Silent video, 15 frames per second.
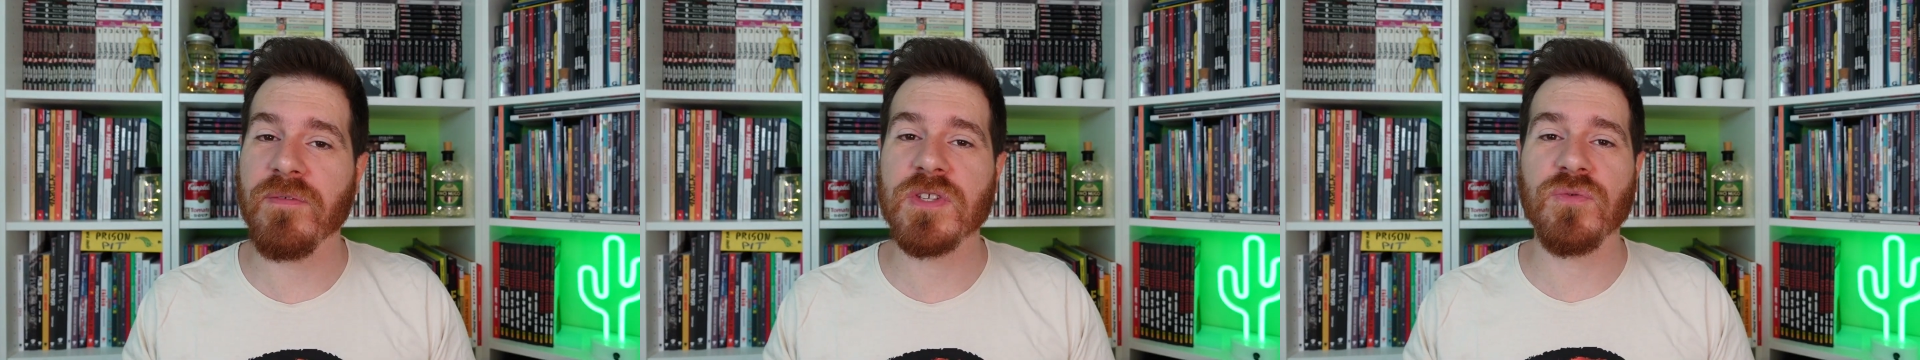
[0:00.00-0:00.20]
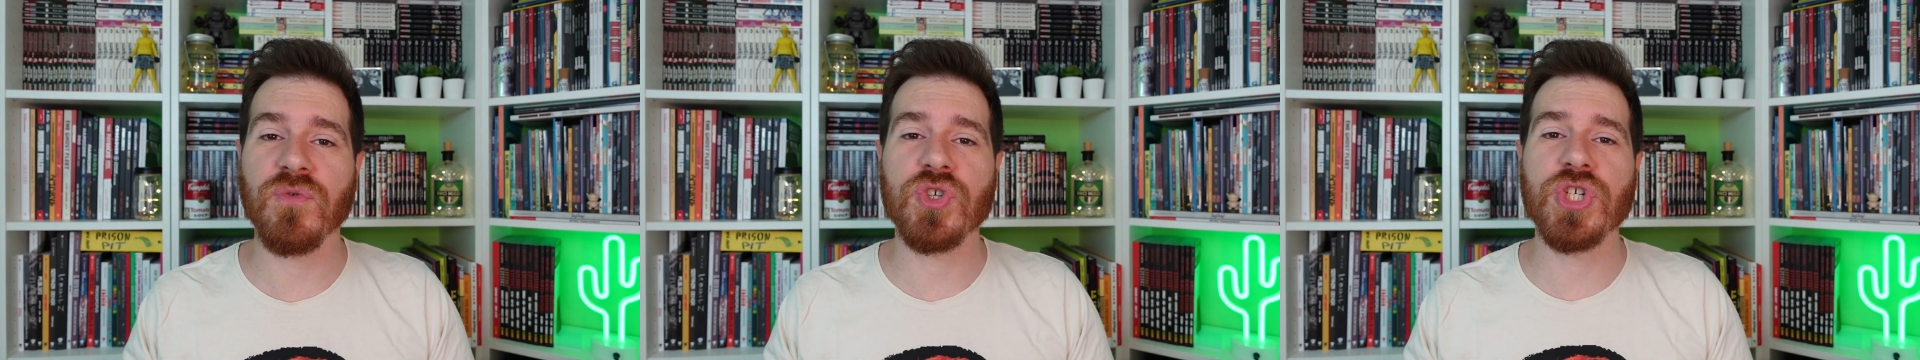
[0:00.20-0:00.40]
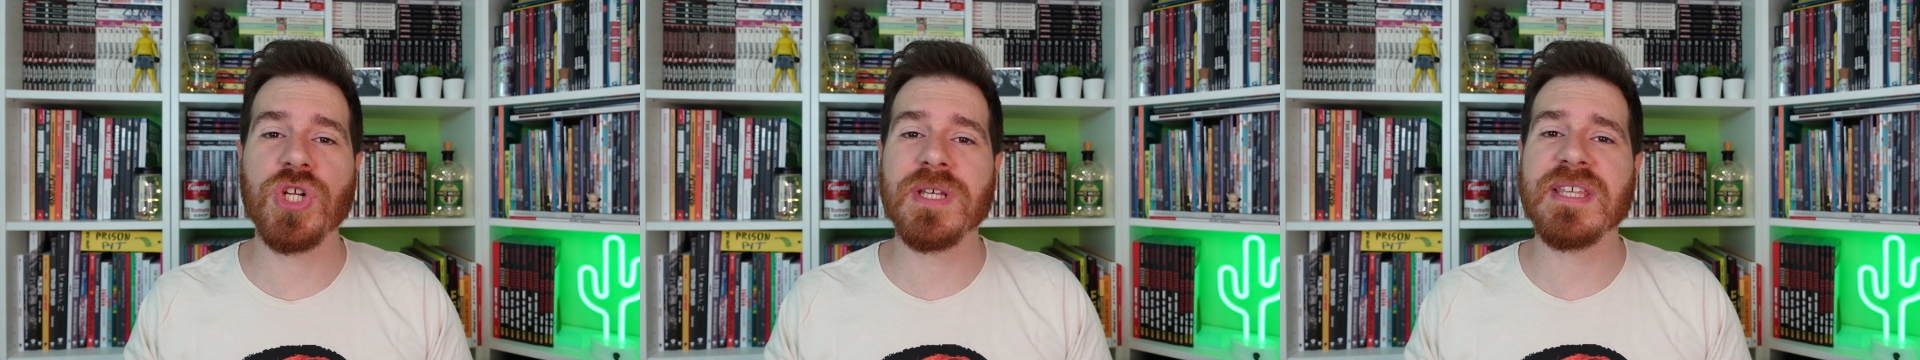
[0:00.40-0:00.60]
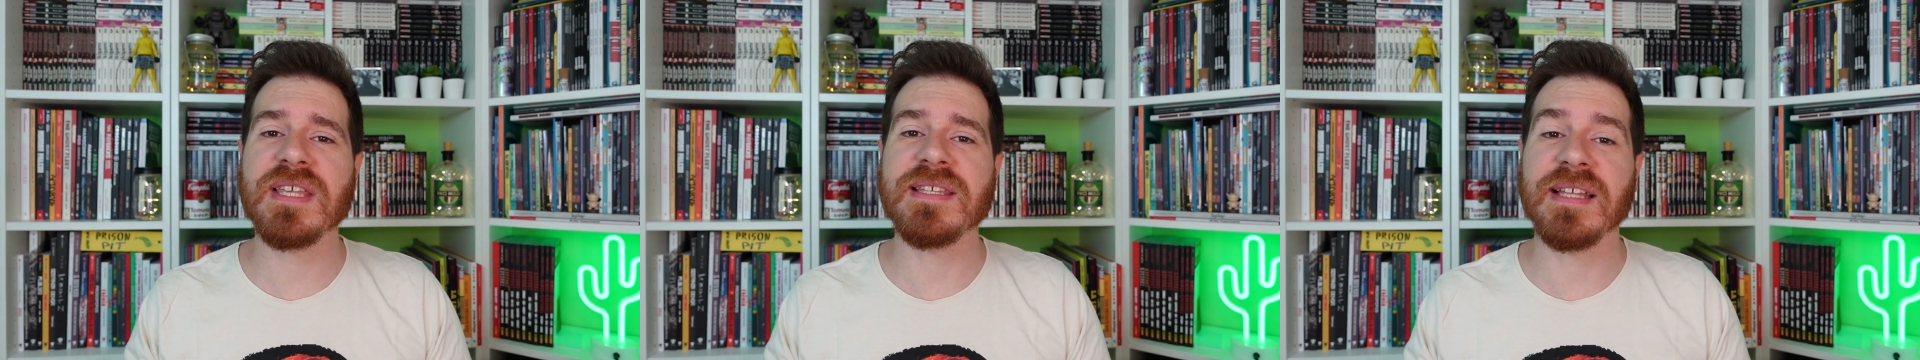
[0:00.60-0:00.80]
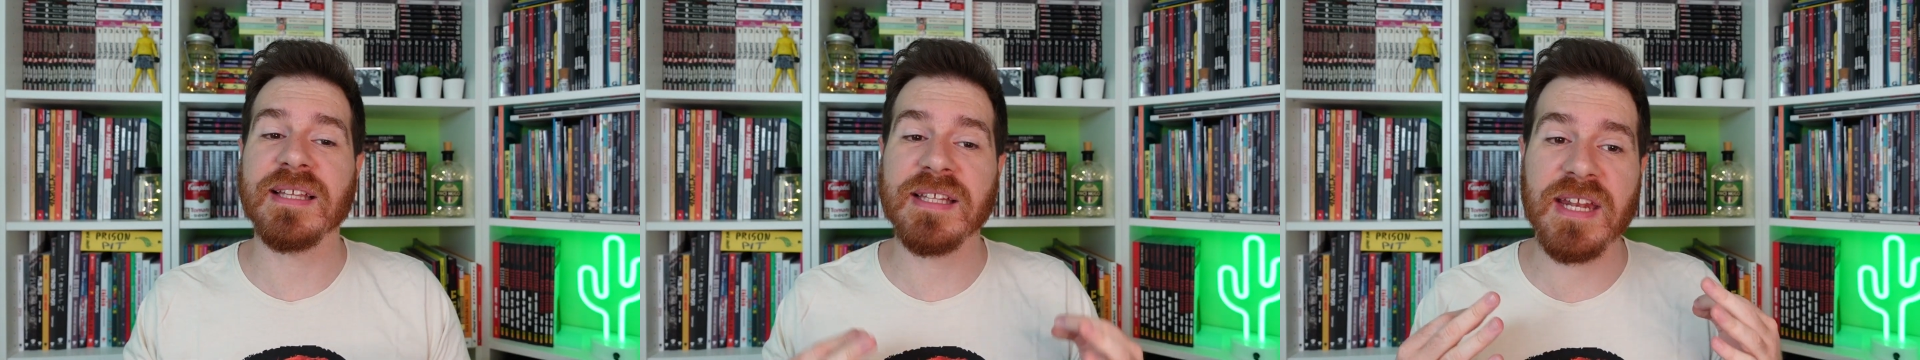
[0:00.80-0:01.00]
sfuggire se
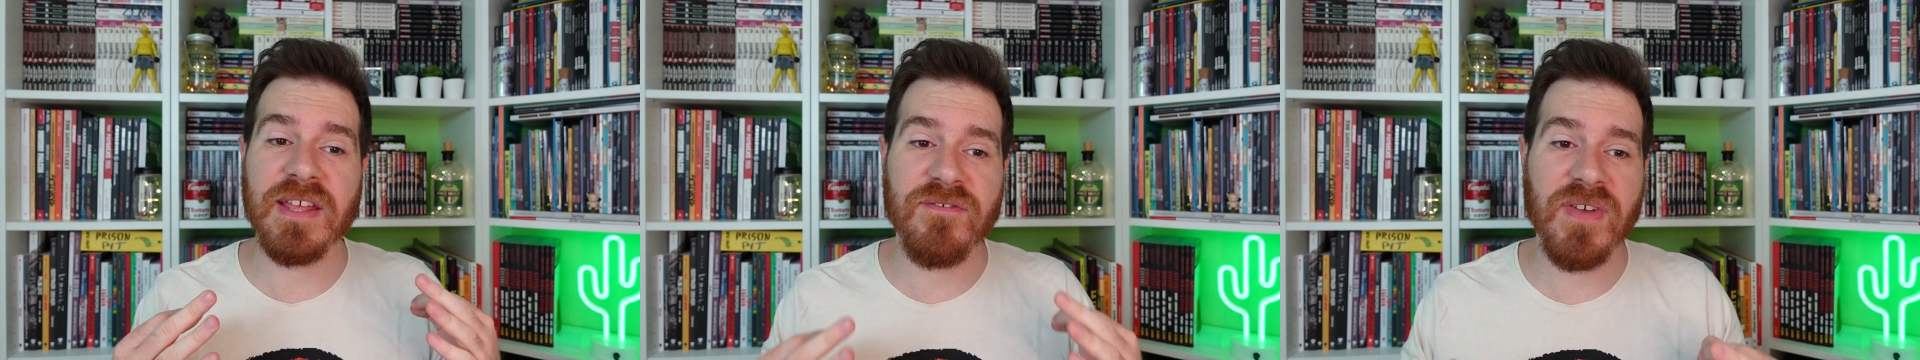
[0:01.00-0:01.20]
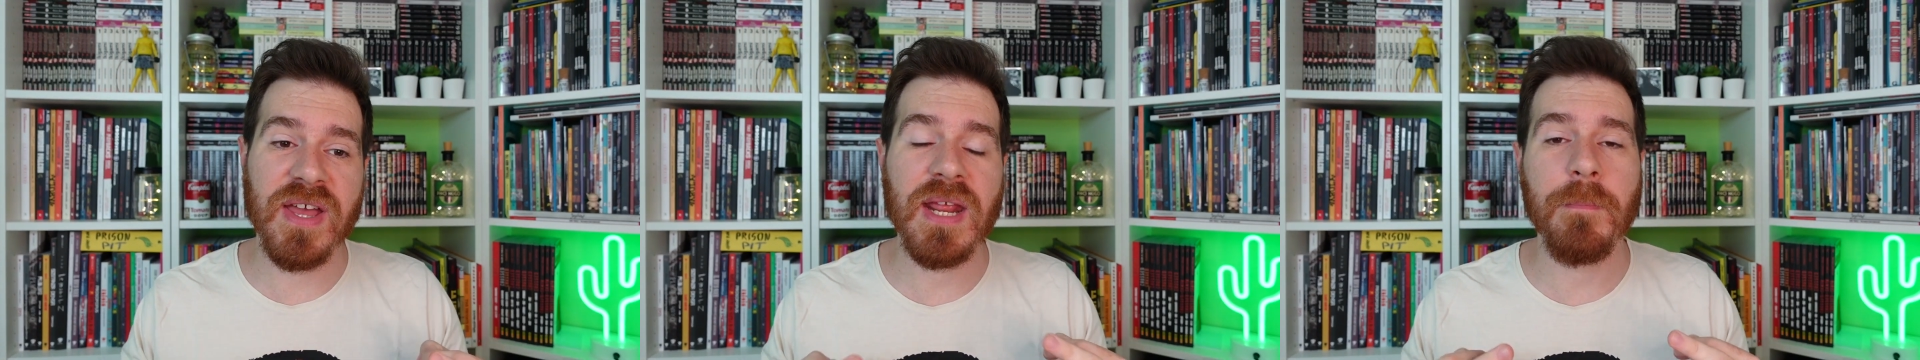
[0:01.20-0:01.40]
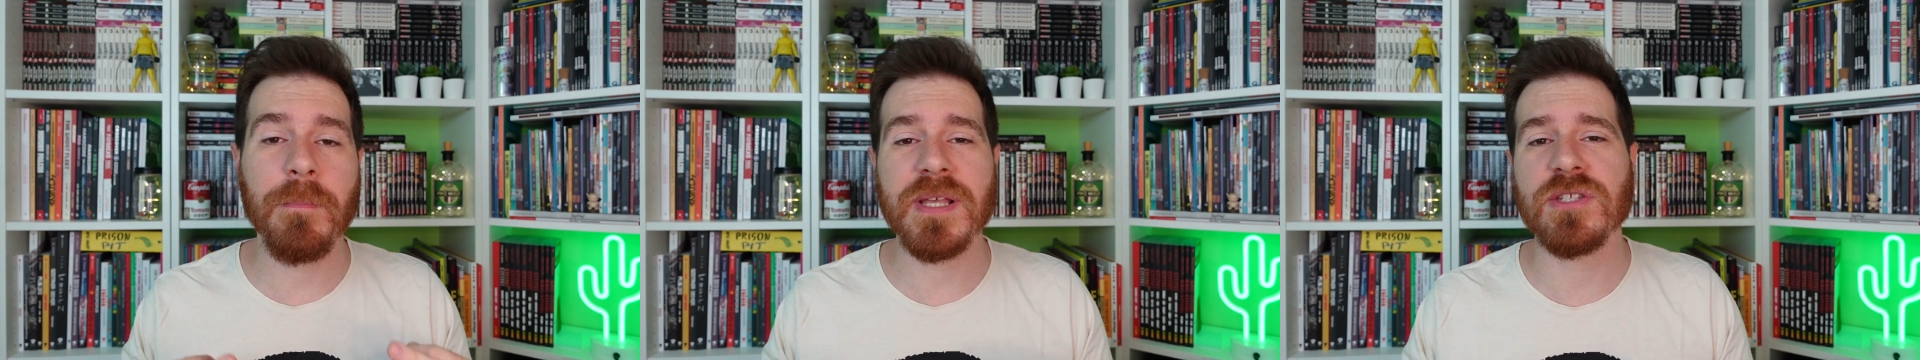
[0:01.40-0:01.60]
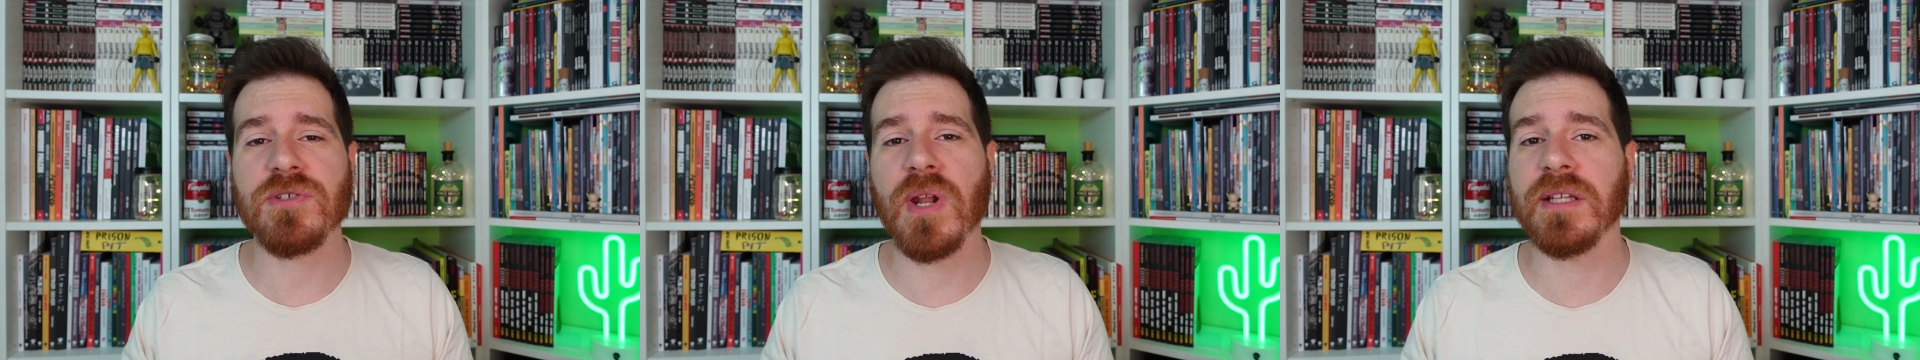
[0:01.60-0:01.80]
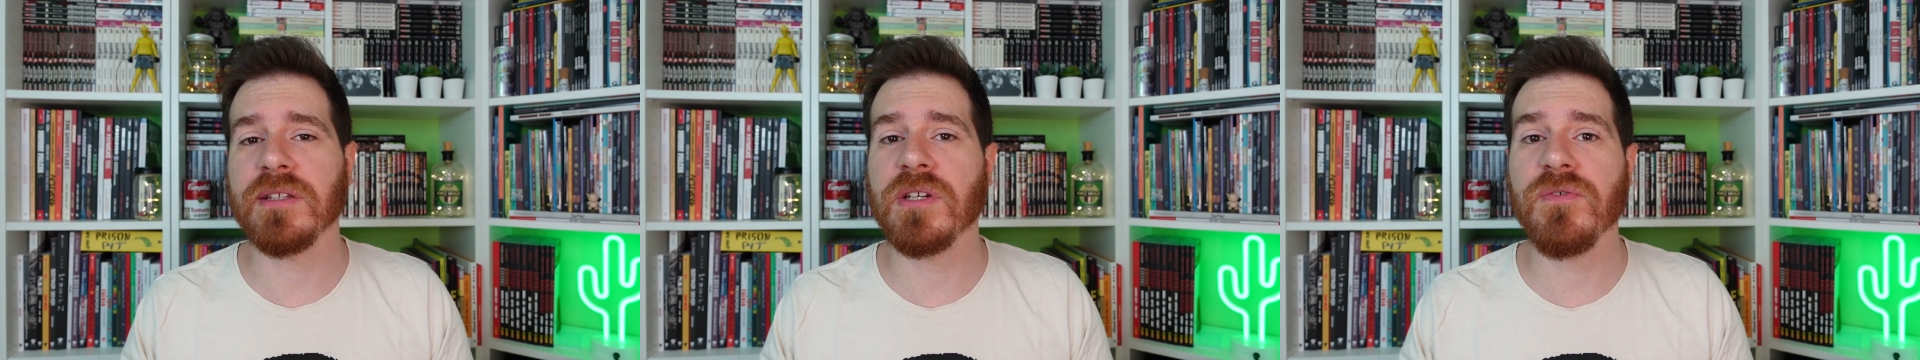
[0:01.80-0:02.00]
siete dei veri
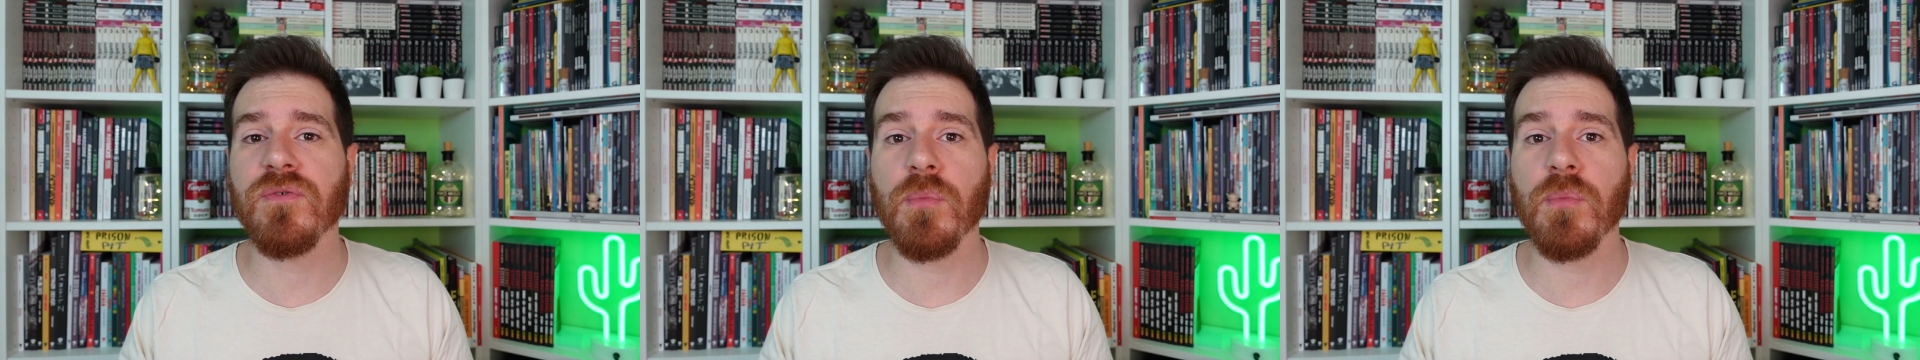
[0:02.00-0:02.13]
appassionati di